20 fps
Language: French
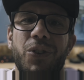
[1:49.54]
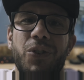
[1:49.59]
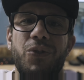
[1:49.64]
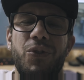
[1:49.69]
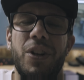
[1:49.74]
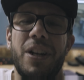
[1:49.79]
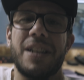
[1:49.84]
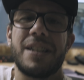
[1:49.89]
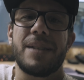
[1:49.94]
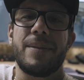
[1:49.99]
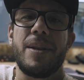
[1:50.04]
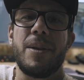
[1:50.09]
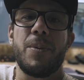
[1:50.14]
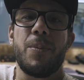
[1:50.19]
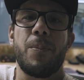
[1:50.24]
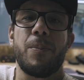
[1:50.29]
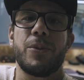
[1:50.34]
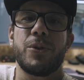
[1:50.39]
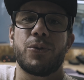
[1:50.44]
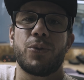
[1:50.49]
Donc voilà les amis,
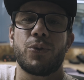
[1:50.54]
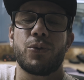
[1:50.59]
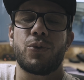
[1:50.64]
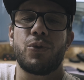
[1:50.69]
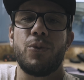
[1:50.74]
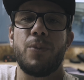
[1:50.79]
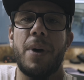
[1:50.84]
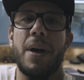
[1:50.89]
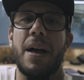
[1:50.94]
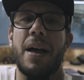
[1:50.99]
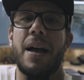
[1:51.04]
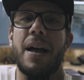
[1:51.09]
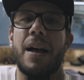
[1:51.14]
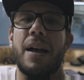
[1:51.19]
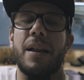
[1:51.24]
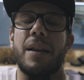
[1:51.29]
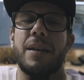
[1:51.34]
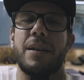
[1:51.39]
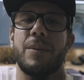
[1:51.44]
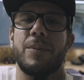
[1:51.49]
sur ce,
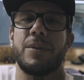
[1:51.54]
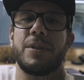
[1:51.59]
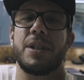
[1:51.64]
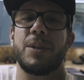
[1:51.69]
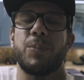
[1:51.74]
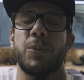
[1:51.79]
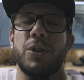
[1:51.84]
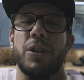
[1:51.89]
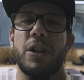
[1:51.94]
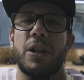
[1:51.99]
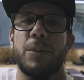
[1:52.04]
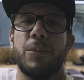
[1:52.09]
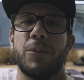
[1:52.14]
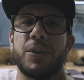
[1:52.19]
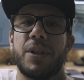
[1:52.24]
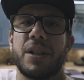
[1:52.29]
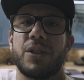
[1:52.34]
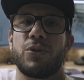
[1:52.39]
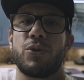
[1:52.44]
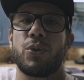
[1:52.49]
bah, dites-moi dans les
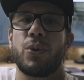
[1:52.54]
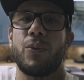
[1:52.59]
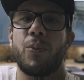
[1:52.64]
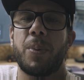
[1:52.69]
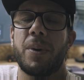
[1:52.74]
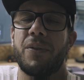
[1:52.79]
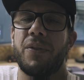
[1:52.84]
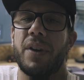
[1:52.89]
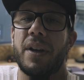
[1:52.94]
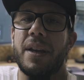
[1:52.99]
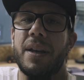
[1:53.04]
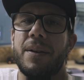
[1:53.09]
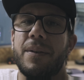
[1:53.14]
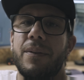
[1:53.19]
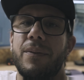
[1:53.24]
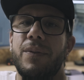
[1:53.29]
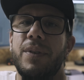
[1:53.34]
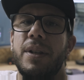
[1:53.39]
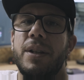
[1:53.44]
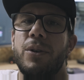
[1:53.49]
commentaires ce que vous préférez,
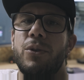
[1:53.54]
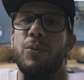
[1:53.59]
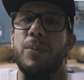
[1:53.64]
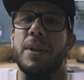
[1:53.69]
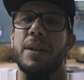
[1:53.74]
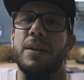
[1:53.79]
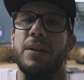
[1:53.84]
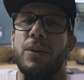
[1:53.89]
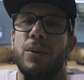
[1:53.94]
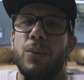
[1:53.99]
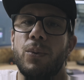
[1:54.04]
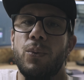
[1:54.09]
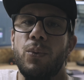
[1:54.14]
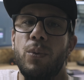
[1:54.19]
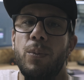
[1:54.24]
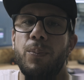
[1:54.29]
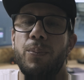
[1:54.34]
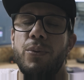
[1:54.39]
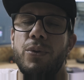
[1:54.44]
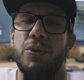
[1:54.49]
vidéo maintenant ou
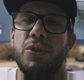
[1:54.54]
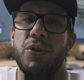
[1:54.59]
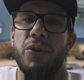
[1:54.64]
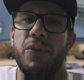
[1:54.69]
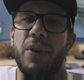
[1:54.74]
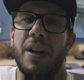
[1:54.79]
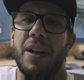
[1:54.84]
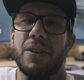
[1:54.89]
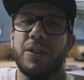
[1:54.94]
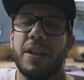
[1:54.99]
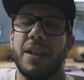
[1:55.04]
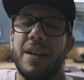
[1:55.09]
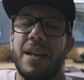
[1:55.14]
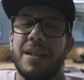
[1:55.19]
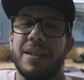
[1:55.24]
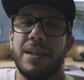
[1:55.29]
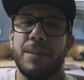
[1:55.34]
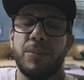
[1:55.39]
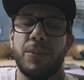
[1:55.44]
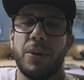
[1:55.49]
plus vers l'entrée à
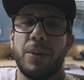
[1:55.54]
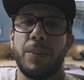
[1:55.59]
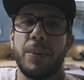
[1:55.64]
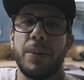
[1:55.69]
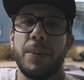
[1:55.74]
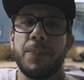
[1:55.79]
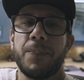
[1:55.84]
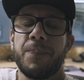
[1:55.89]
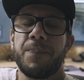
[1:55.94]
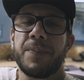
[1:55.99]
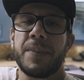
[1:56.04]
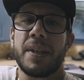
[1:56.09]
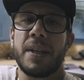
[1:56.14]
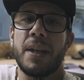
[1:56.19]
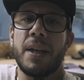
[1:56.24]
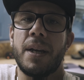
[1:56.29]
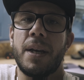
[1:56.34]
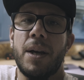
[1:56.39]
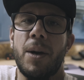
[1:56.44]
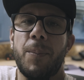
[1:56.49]
septembre.
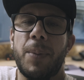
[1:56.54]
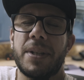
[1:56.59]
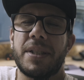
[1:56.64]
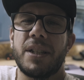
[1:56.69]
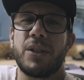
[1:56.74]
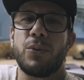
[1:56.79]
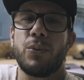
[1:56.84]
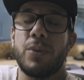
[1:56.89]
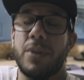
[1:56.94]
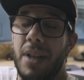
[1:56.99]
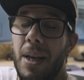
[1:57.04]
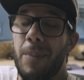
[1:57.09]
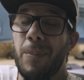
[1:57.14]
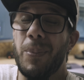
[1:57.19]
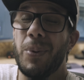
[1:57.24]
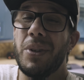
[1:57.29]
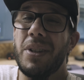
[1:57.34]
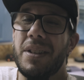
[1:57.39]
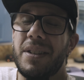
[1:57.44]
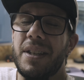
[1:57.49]
Passez tous un
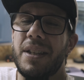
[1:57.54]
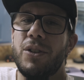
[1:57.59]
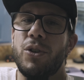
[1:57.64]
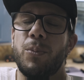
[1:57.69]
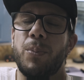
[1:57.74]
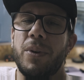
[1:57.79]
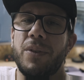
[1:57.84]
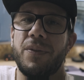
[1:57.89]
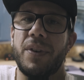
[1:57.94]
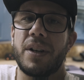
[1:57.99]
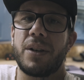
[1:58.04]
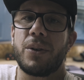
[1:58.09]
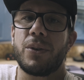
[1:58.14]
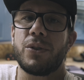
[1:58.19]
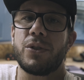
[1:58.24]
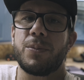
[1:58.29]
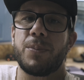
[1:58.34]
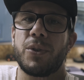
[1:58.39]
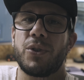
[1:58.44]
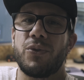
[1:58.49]
bon été, de bonnes
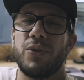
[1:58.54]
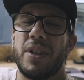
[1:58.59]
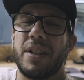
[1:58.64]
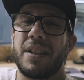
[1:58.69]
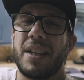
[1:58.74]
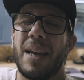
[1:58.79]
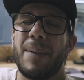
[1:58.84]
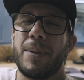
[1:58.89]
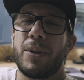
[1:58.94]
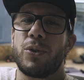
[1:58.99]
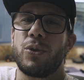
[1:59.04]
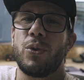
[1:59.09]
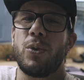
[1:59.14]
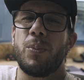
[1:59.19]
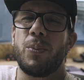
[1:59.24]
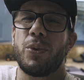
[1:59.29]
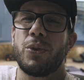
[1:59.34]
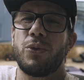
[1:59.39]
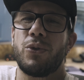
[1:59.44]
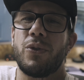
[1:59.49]
vacances, moi je vous dis à très bientôt
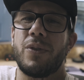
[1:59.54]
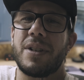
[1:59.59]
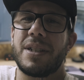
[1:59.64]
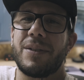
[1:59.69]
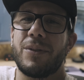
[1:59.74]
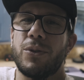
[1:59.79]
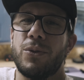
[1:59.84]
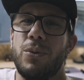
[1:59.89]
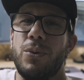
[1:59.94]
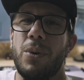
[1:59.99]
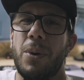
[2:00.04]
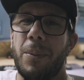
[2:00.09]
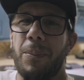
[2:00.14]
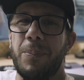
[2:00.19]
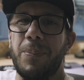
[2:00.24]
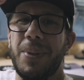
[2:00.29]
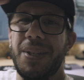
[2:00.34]
pour de nouvelles aventures.